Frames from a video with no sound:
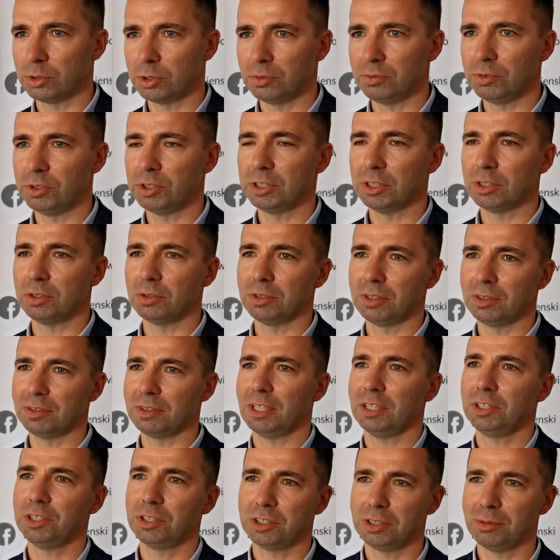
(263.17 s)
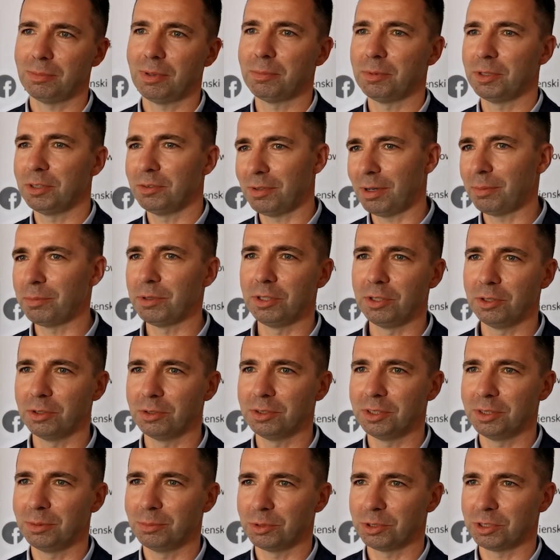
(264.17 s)
Oczywiście to nie znaczy, że mamy 2
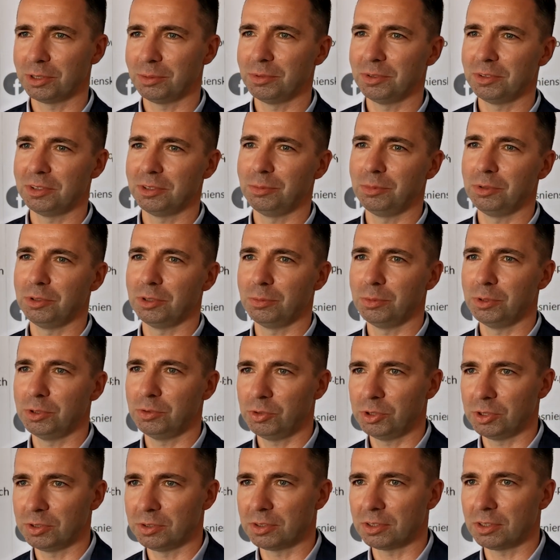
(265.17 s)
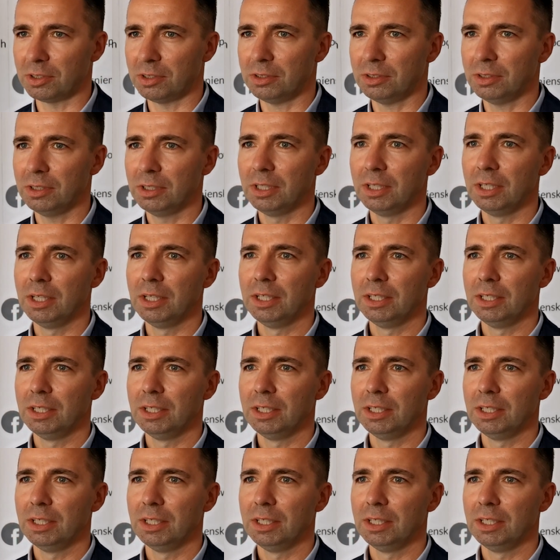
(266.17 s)
miliony i możemy z nimi robić wszystko,